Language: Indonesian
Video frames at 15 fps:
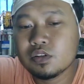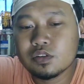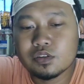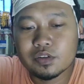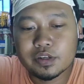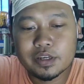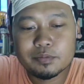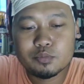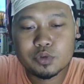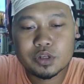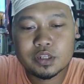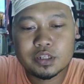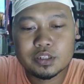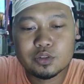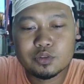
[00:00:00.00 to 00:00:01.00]
oke okay,
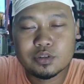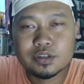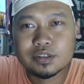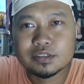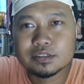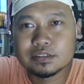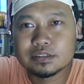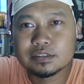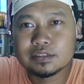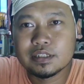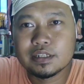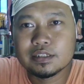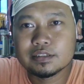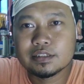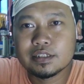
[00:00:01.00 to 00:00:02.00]
mungkin itu ya eh,
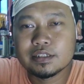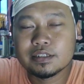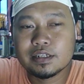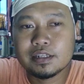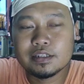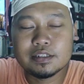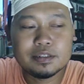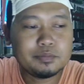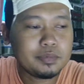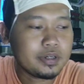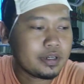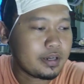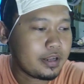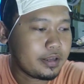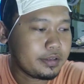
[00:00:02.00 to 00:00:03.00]
sharing-sharing kali ini
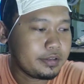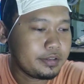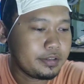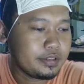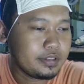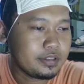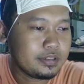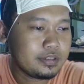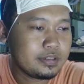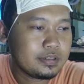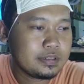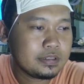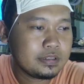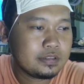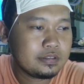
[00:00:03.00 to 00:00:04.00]
mengenai
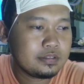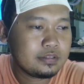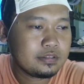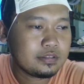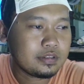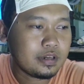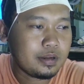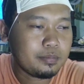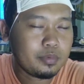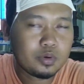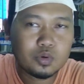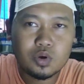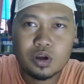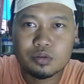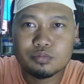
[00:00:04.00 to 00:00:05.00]
kenapa
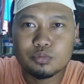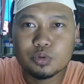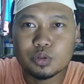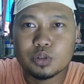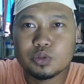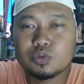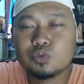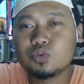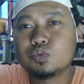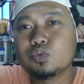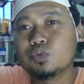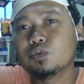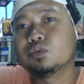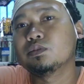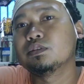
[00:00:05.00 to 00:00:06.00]
kok afdruk itu
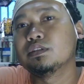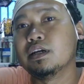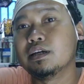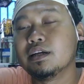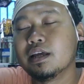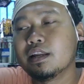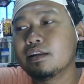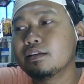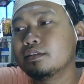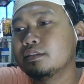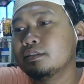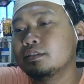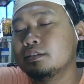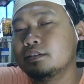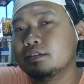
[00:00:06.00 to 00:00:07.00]
gagal
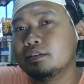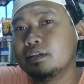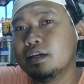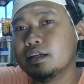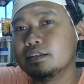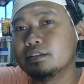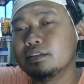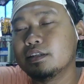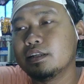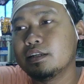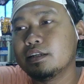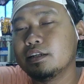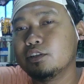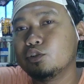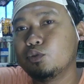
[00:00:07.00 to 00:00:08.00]

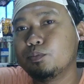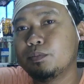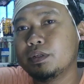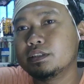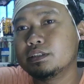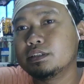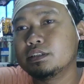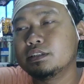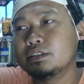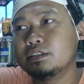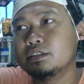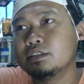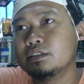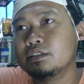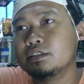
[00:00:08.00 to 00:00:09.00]
hasilnya itu pas
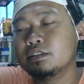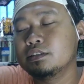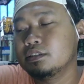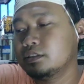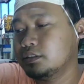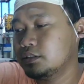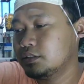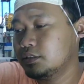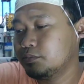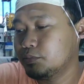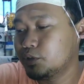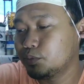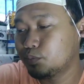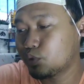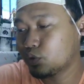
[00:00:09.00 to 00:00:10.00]

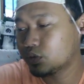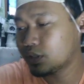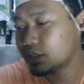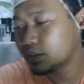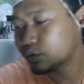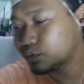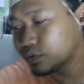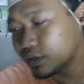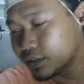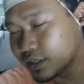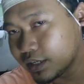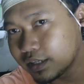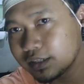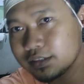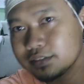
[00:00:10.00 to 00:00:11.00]
penyemprotan itu
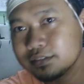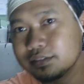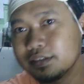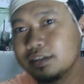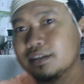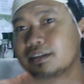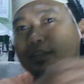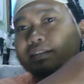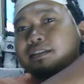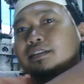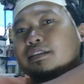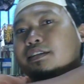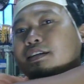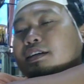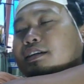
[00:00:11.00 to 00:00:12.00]
gagal ya
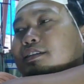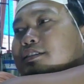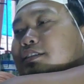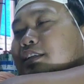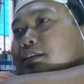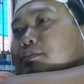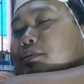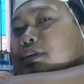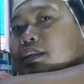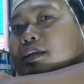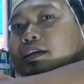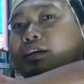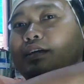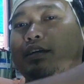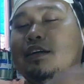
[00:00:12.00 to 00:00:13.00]
hasilnya
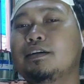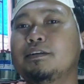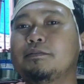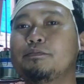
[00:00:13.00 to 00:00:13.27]
malah